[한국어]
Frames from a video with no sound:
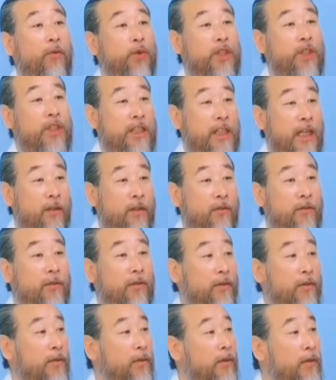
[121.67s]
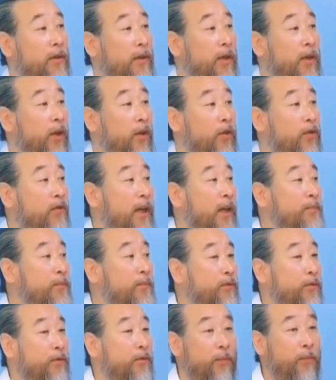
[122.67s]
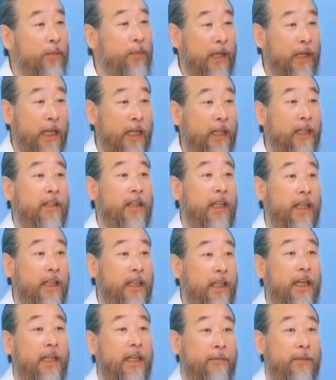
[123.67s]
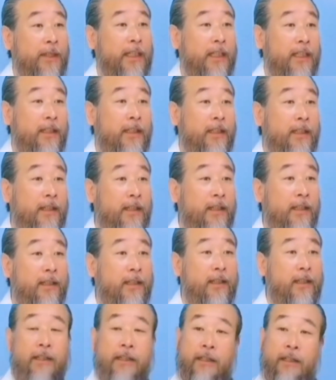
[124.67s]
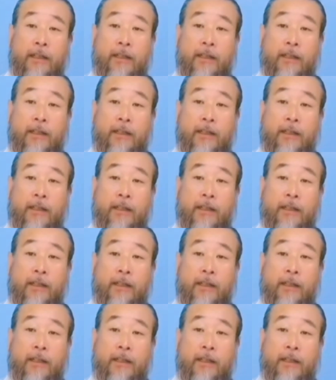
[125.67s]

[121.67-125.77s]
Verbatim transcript: 절대 외로워지지 않고 거룩한 분으로 변하는 게 인간입니다.